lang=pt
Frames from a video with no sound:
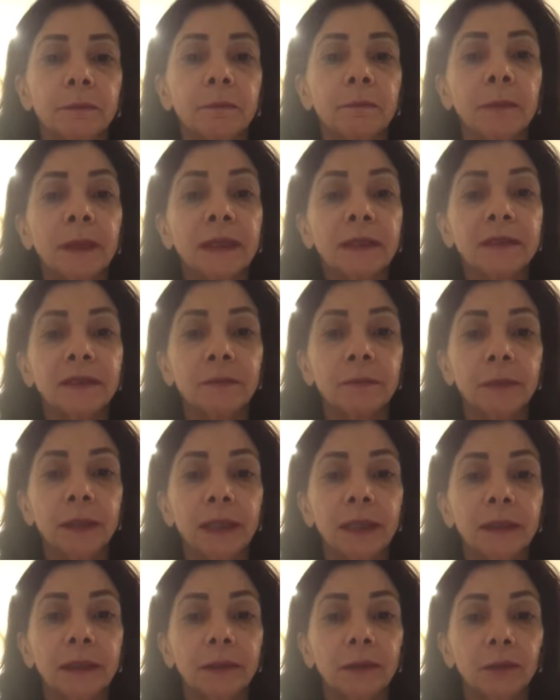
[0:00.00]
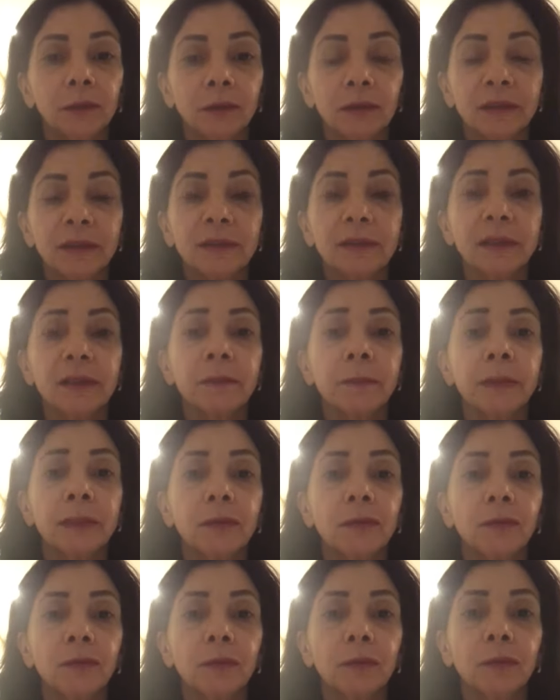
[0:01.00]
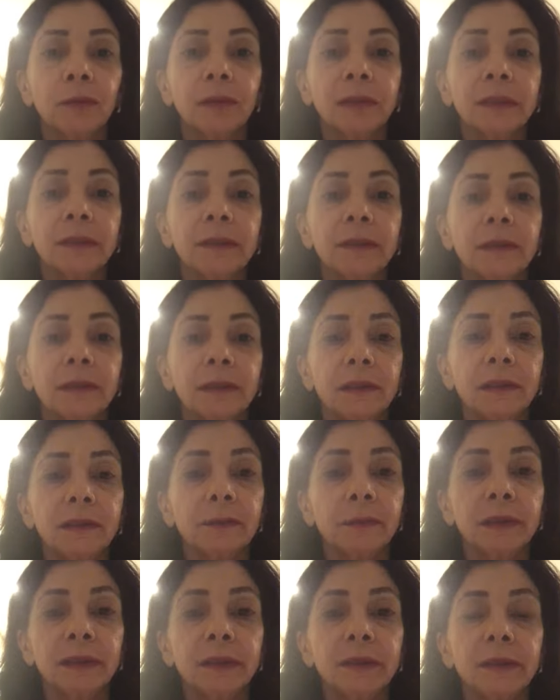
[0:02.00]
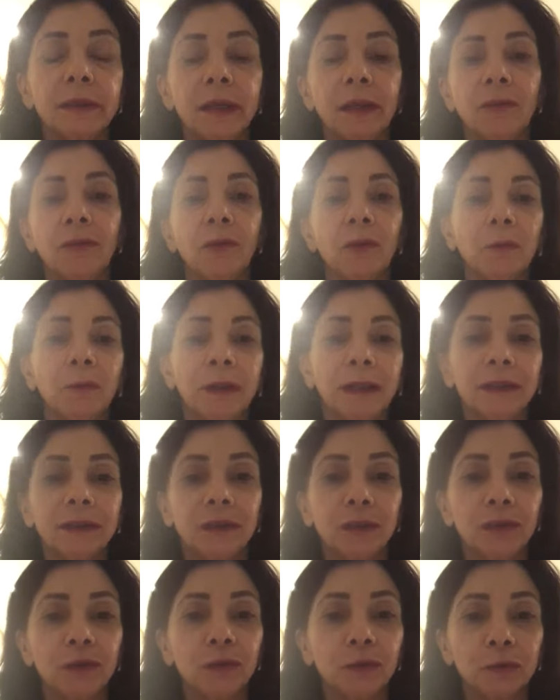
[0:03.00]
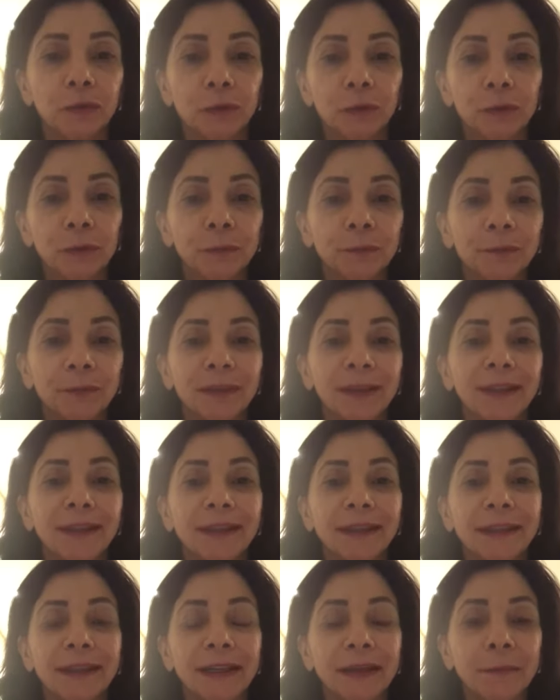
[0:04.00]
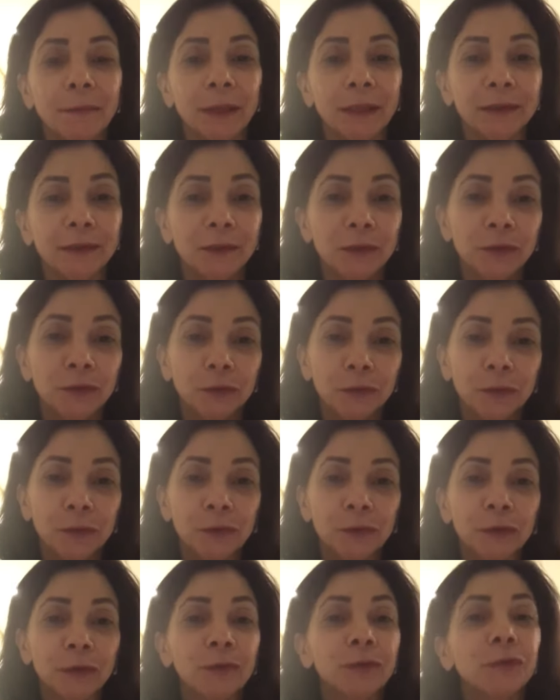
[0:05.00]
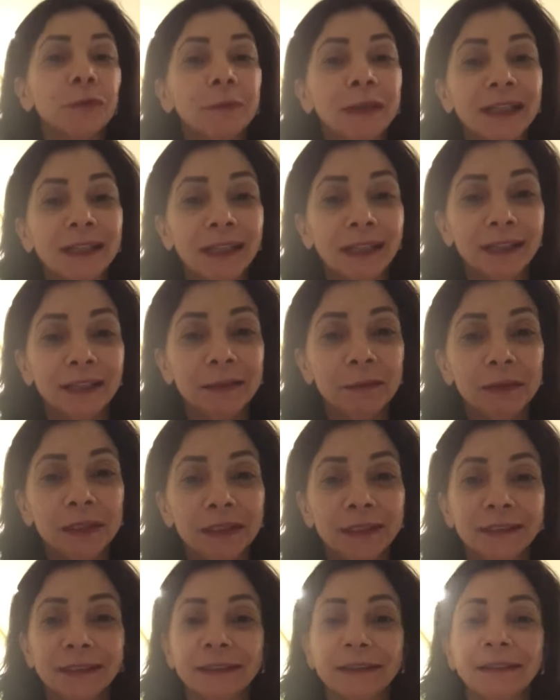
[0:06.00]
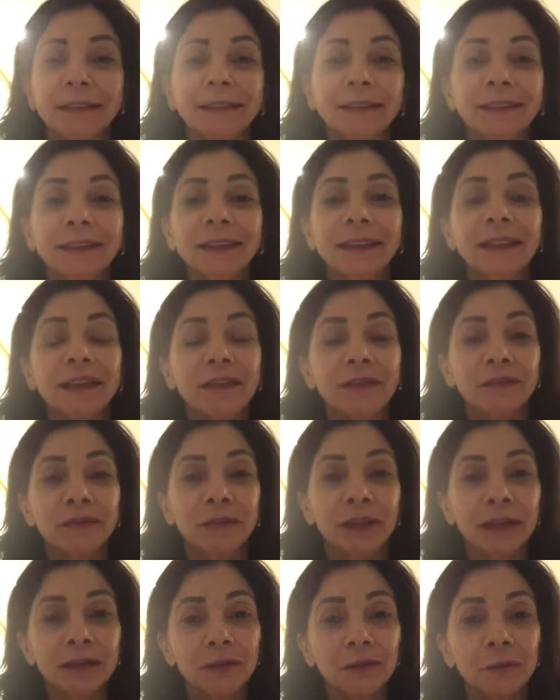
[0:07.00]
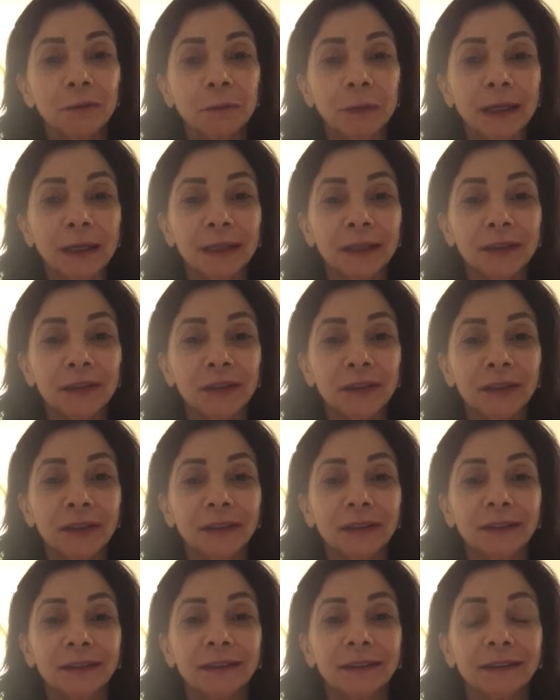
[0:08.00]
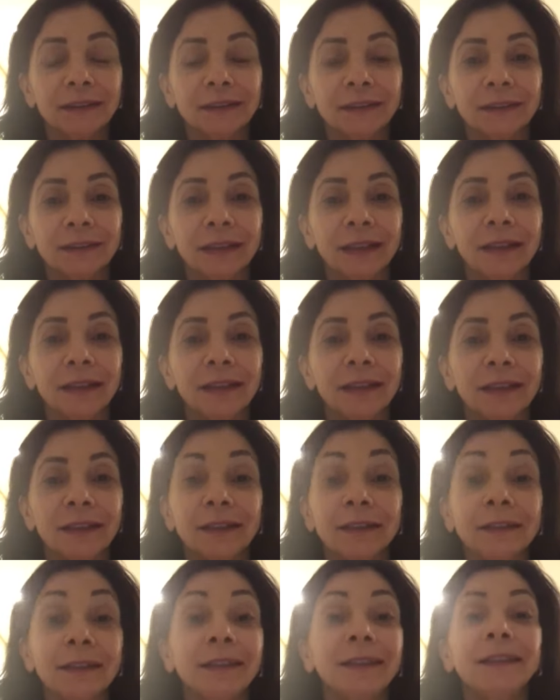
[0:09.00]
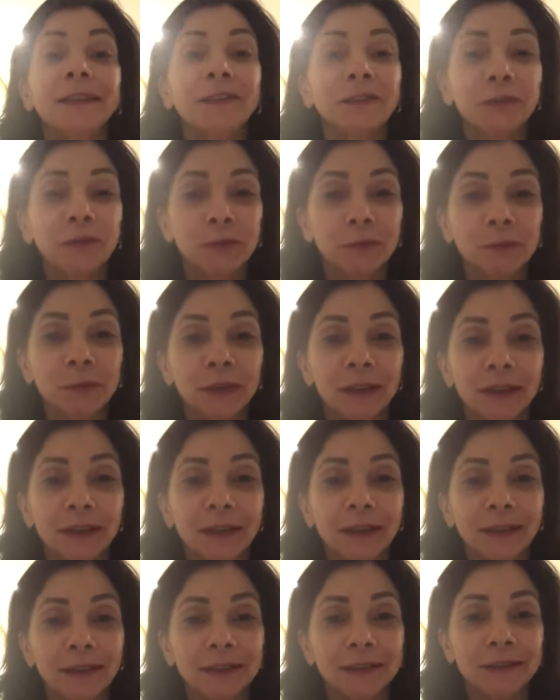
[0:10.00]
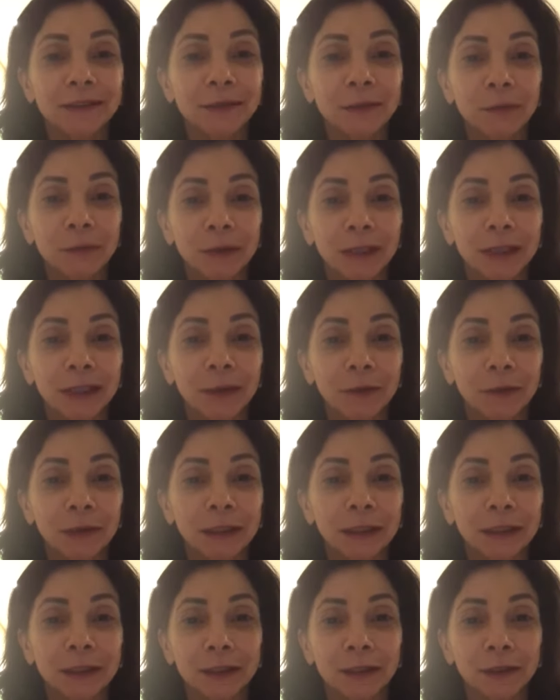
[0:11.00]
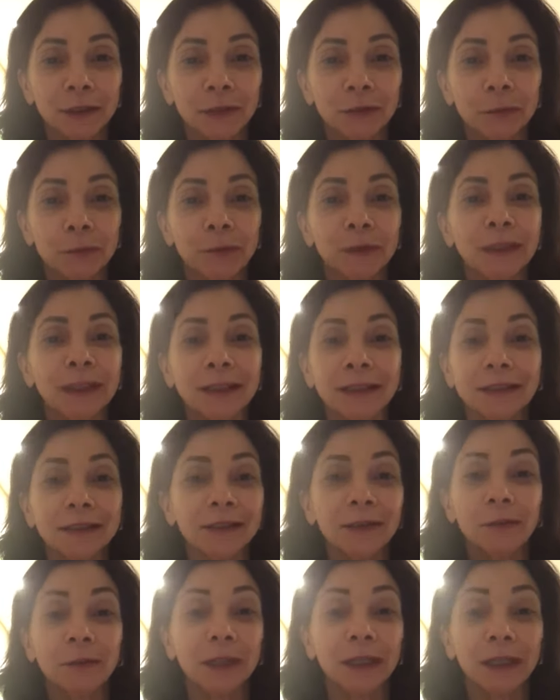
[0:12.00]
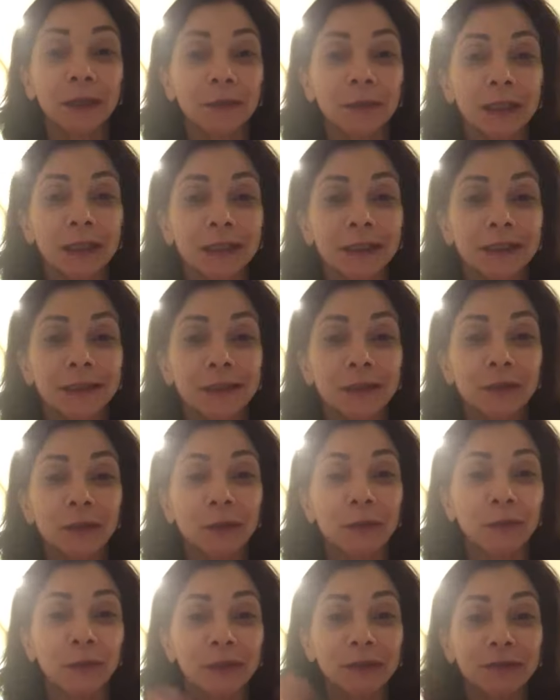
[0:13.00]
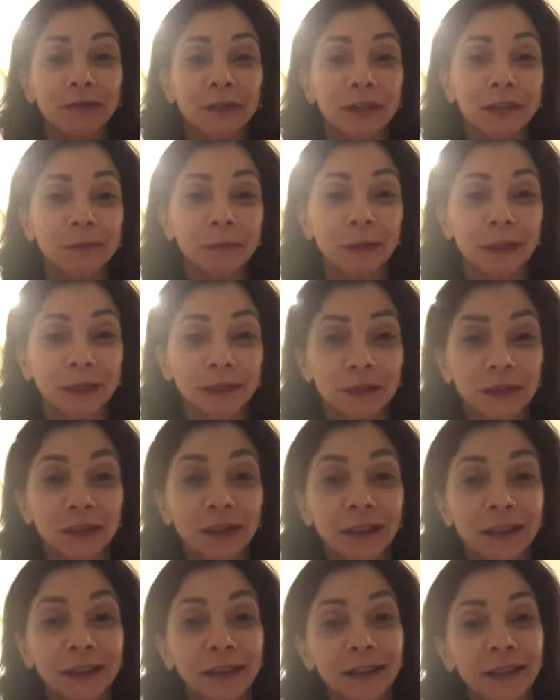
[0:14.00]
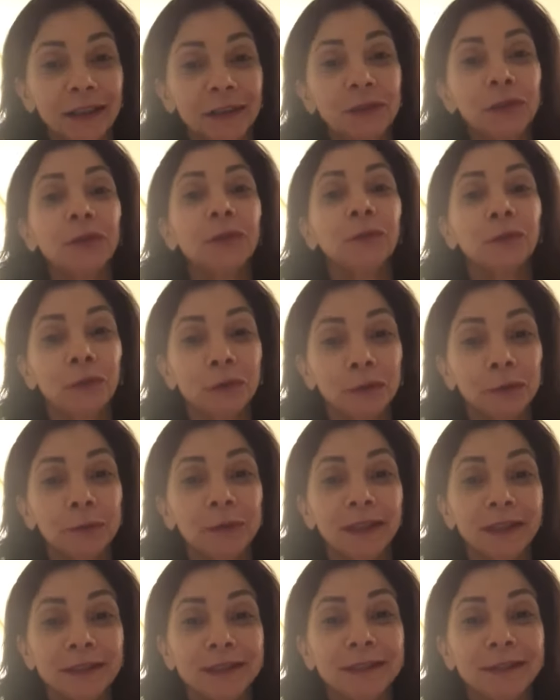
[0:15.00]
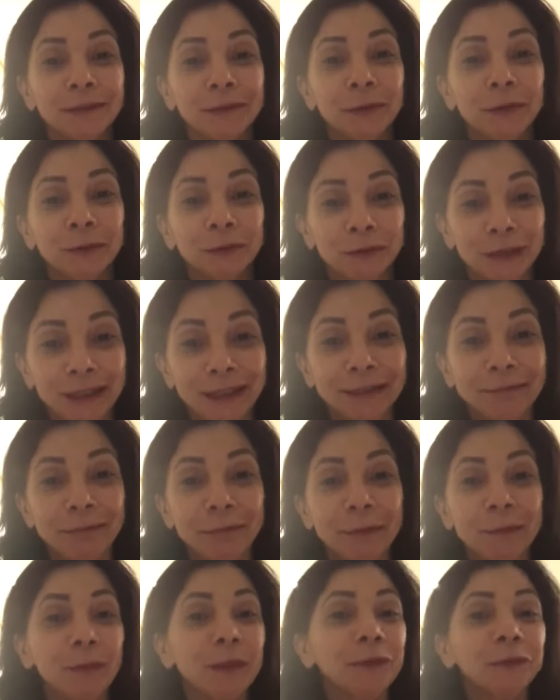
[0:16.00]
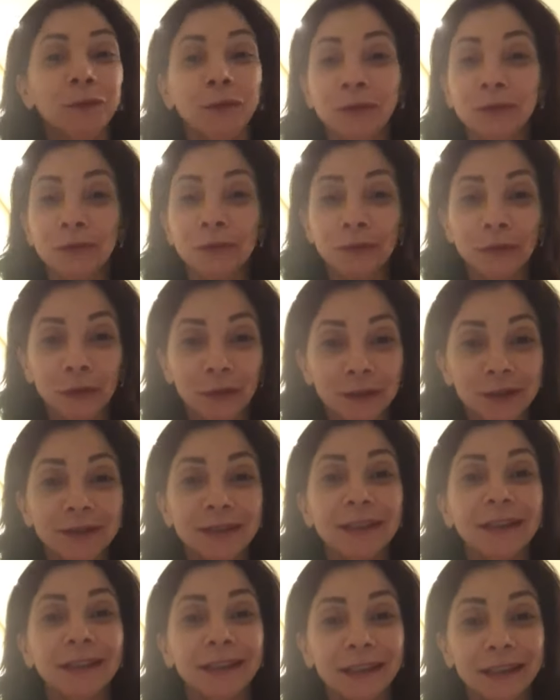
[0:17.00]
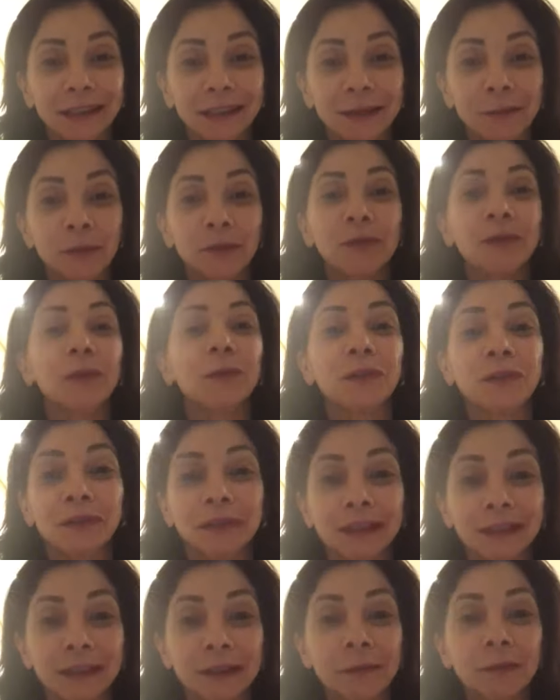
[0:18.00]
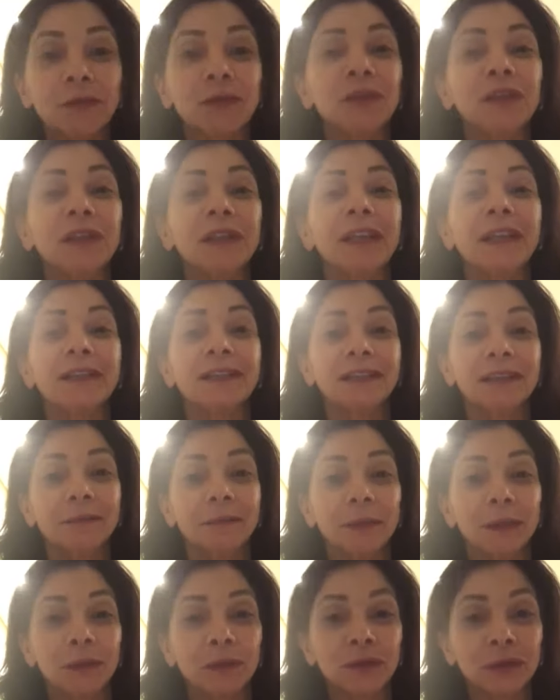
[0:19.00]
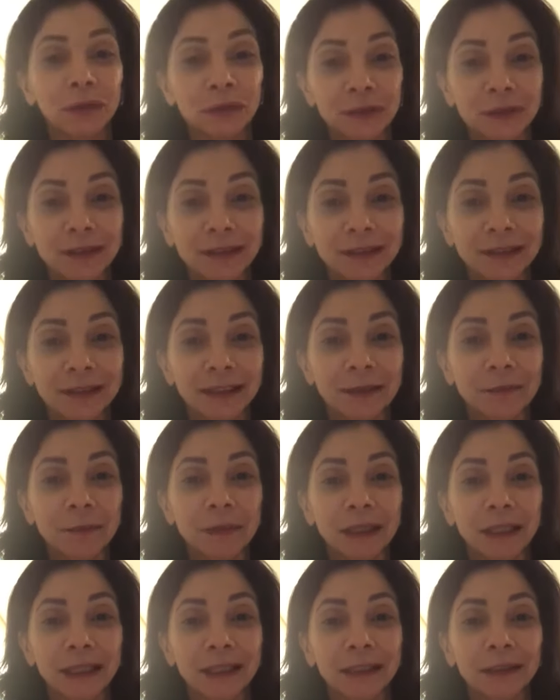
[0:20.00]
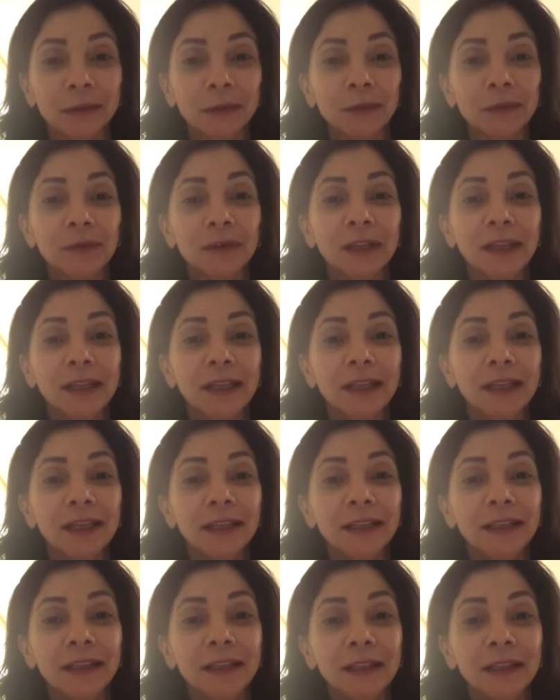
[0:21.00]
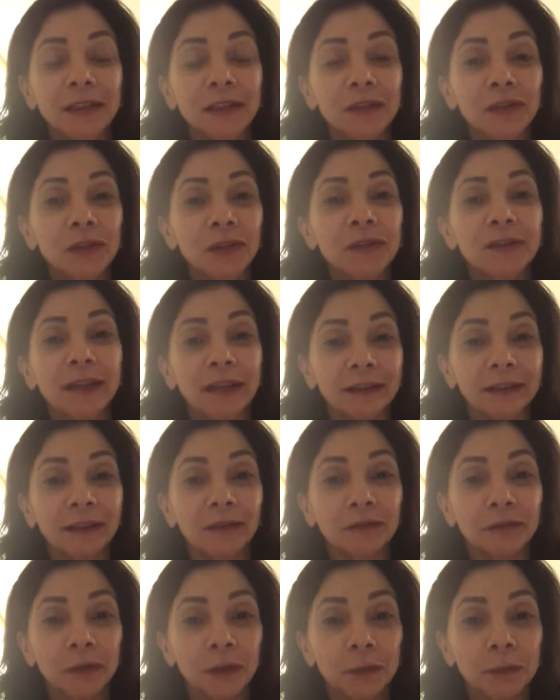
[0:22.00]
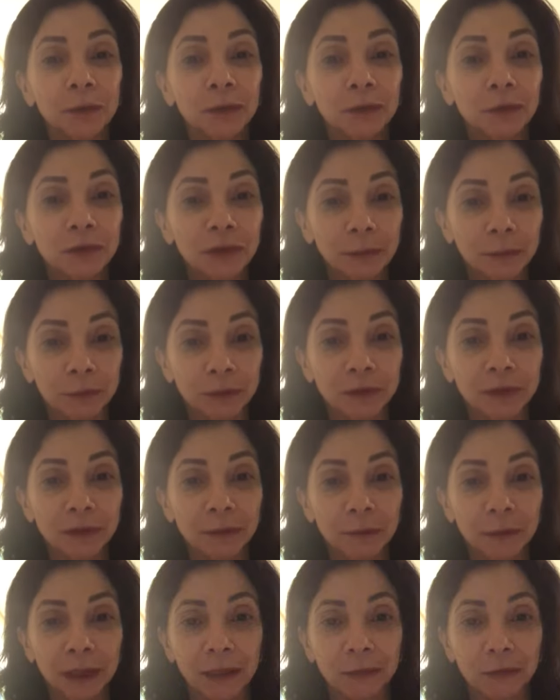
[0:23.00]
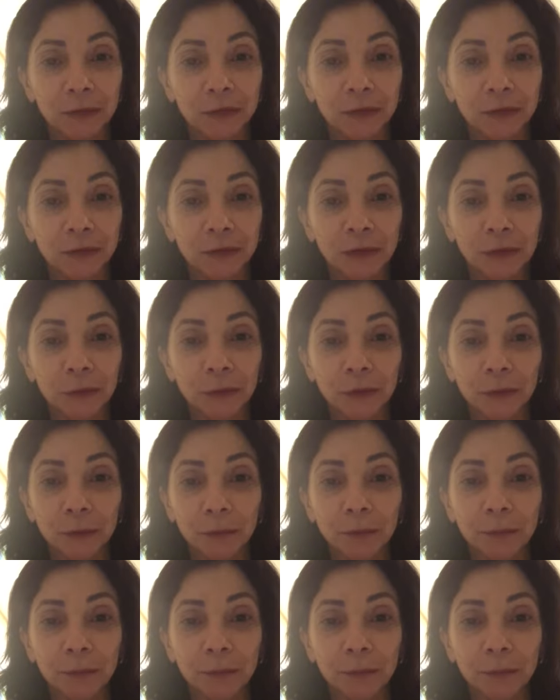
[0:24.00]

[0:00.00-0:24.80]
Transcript: Paz e bem a todas as pessoas, em especial ao Padre Júlio. Padre Júlio, eu sou Marlene Miranda, faço parte da grande comunidade São Miguel Arcanjo, porque a São Miguel Arcanjo agora faz parte de todo o Brasil, não é? Porque todos nós seguimos e gostamos de receber os seus ensinamentos e, de certa forma, nos aproximarmos do Senhor.